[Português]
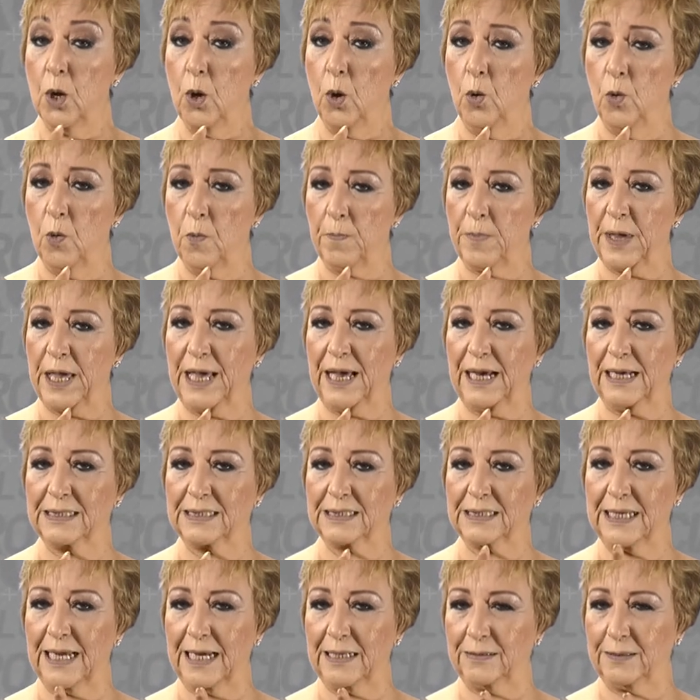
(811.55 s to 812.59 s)

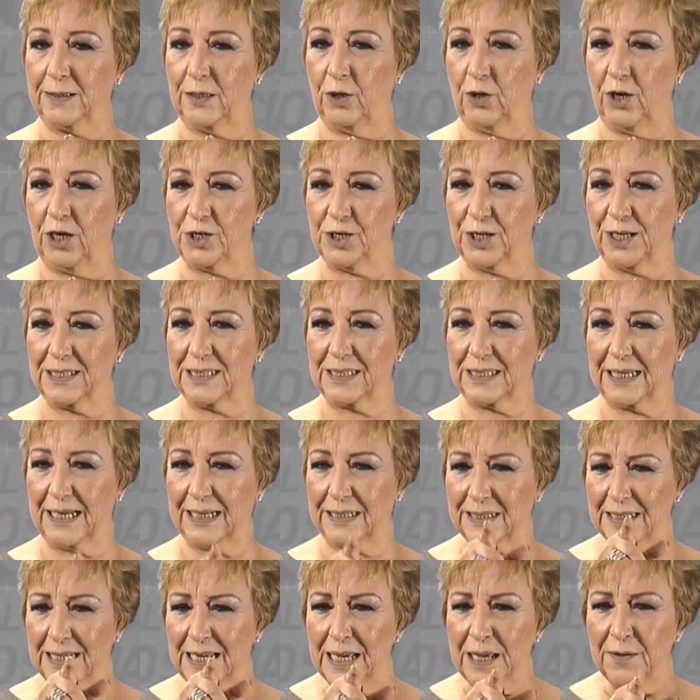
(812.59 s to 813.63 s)
167, loja 7.